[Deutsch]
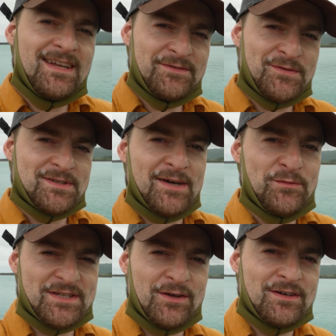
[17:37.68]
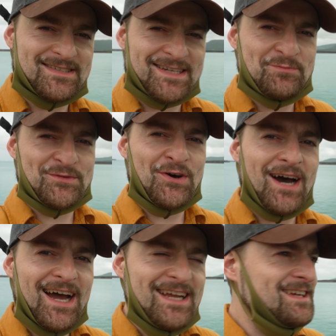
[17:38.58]
Infos habe ich noch. Es gibt doch
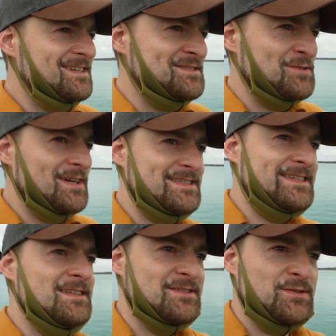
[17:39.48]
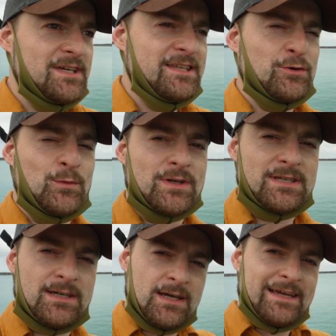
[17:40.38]
einiges zu erzählen zu
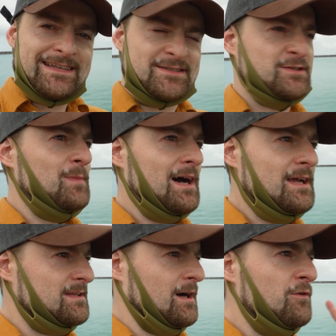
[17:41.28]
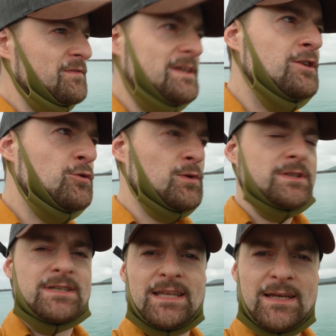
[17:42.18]
Idiomotte. Zum einen, auf
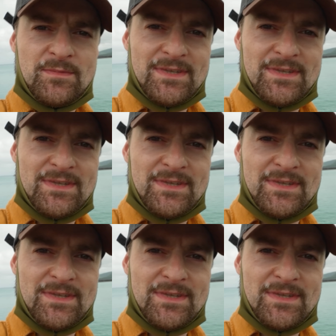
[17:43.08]
Idiomotte leben